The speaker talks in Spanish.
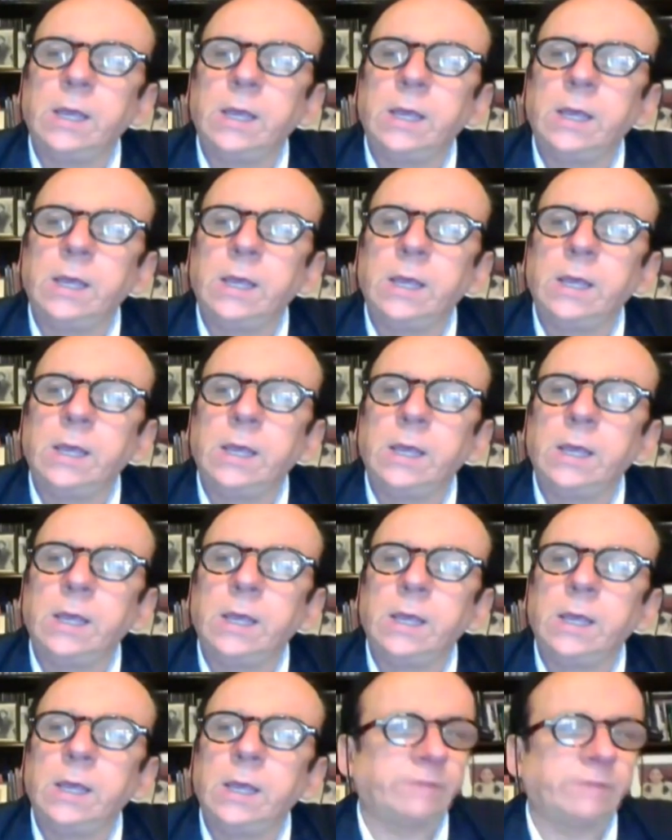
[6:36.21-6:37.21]
Entonces, eso
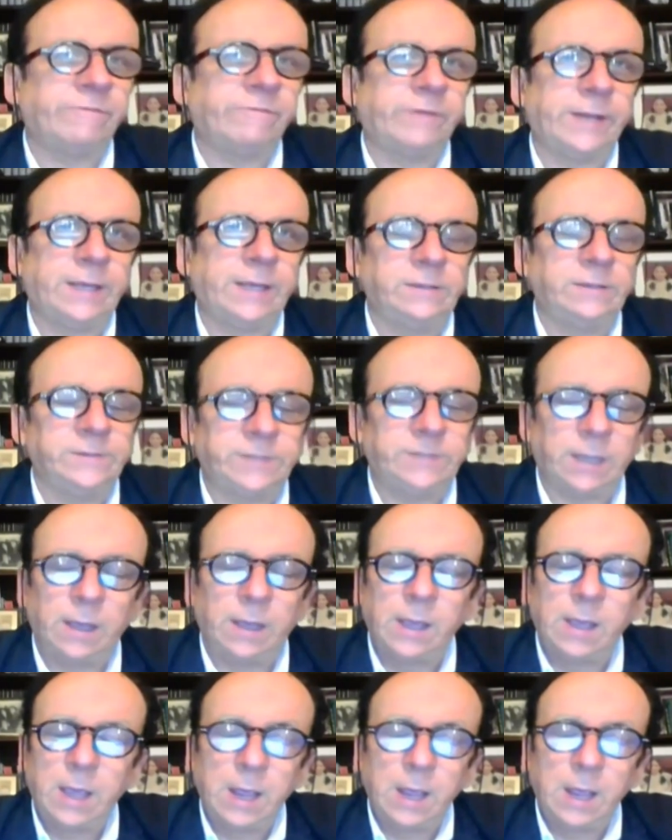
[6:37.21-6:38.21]
ha sido la
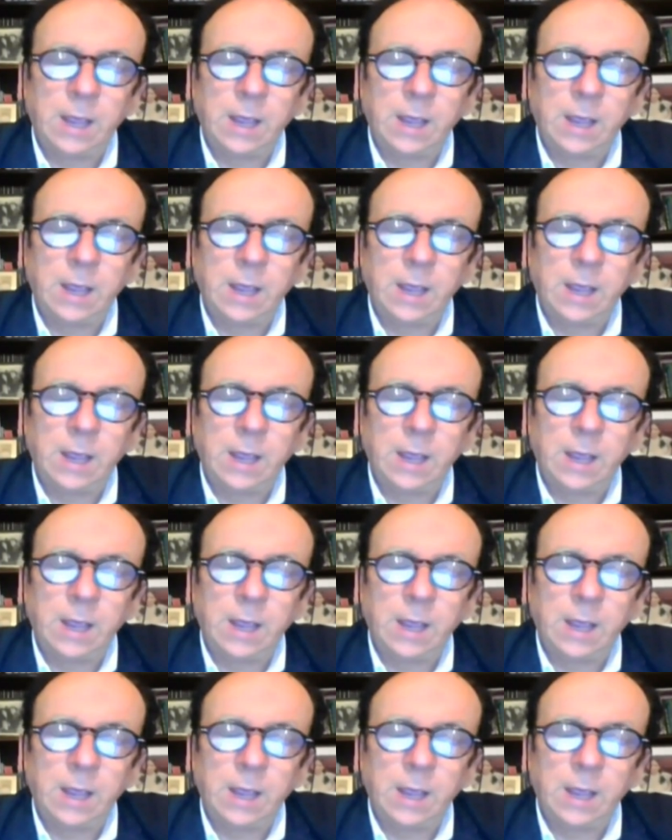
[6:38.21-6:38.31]
transferencia.